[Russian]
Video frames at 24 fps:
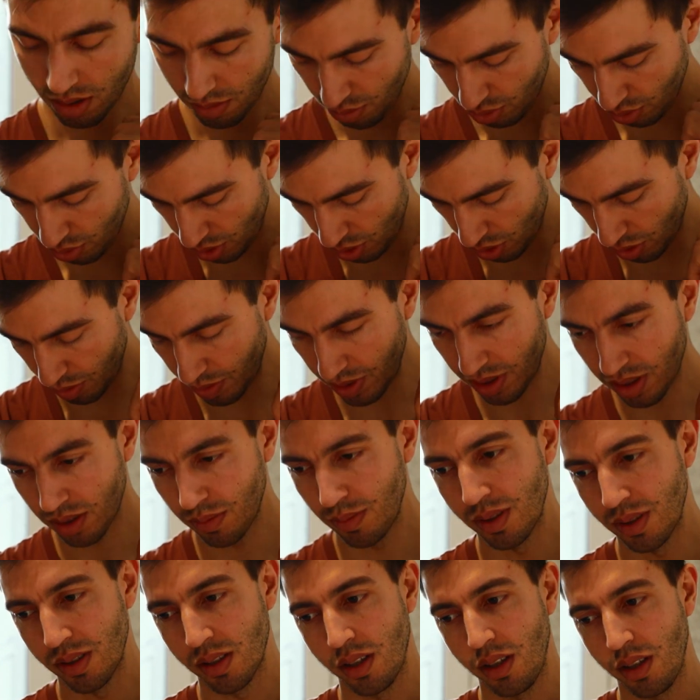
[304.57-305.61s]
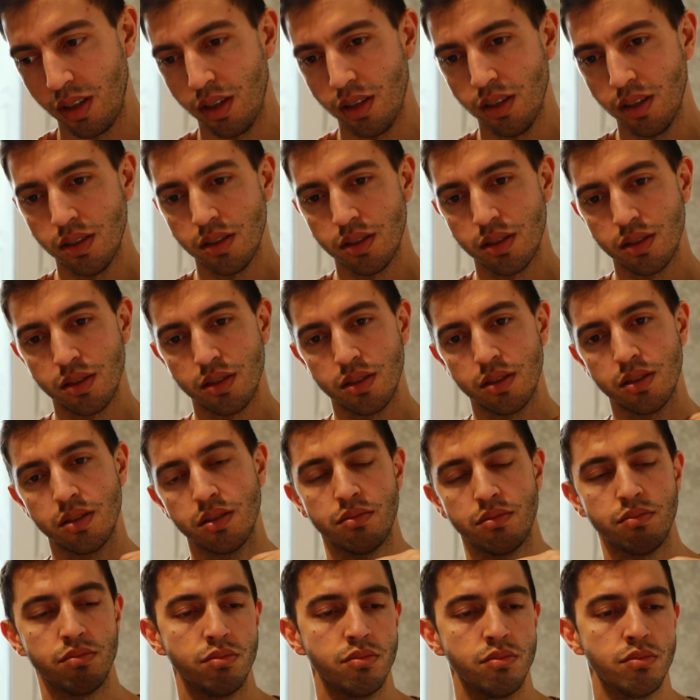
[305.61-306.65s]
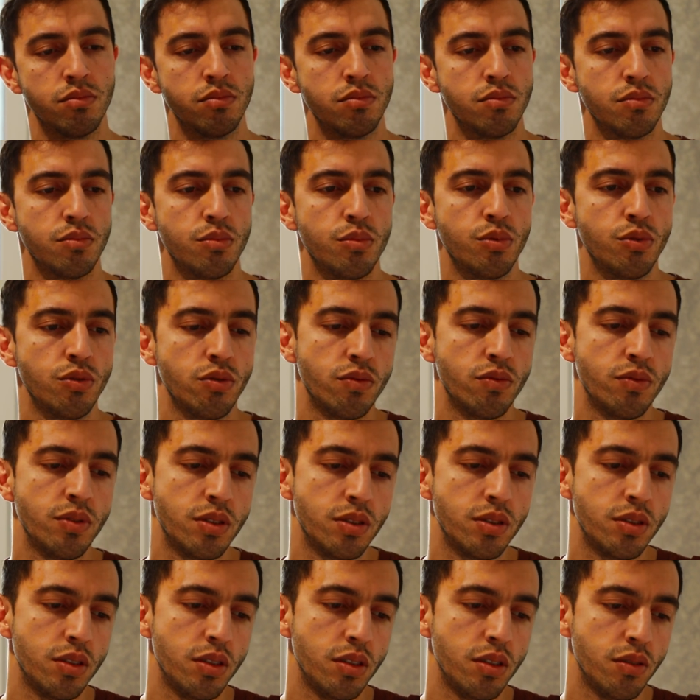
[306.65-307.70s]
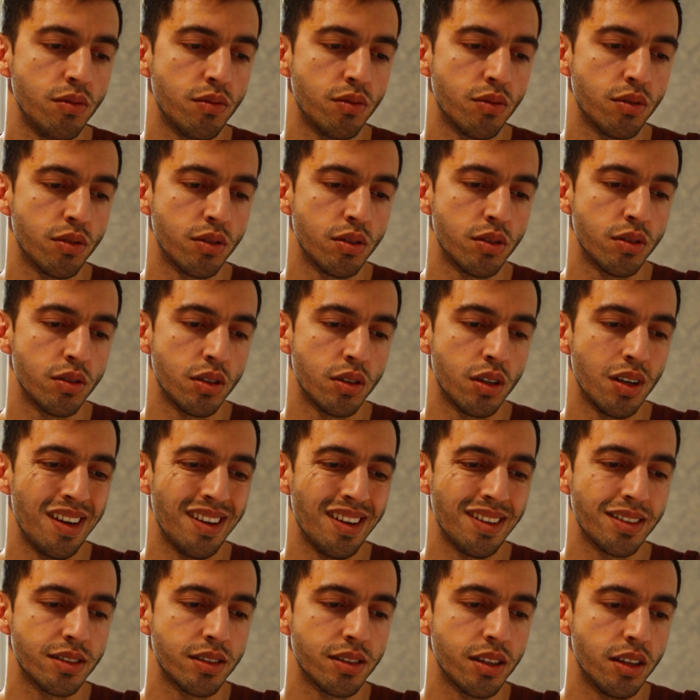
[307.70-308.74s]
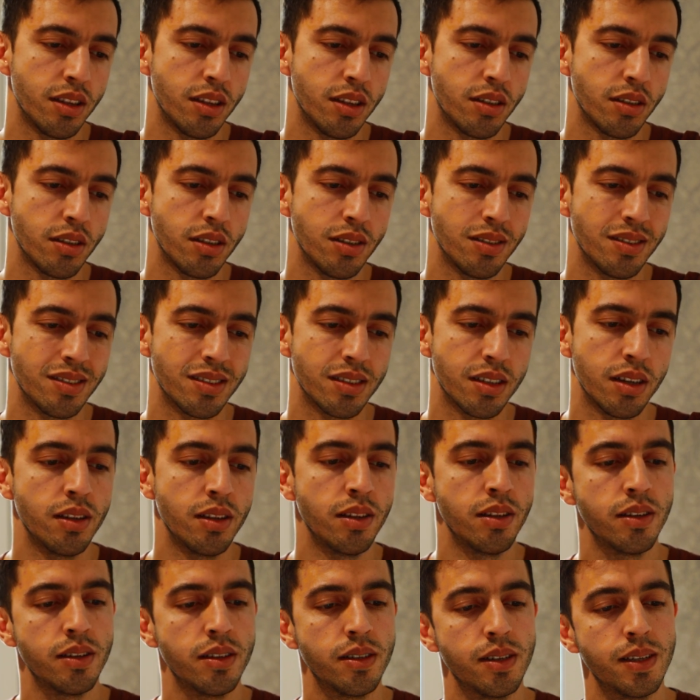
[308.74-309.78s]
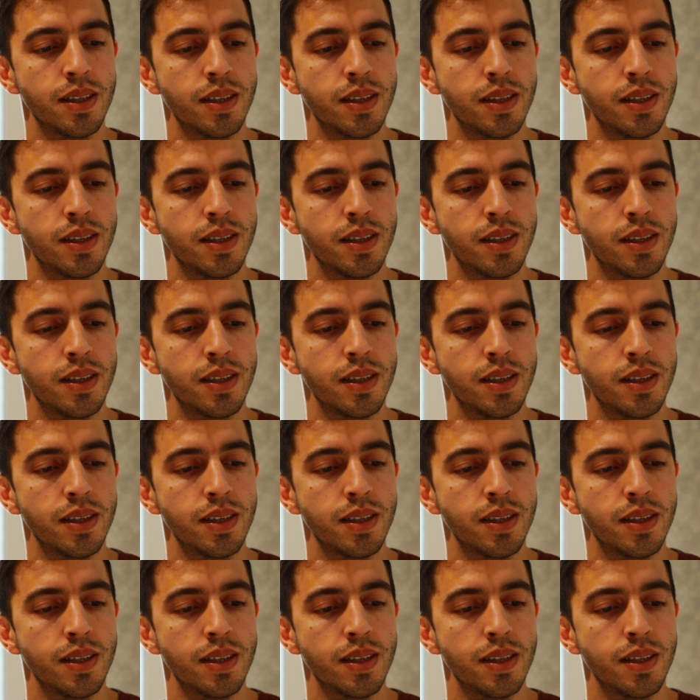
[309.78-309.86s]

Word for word: Будет на румынском языке, будет вести его Александр Гицан.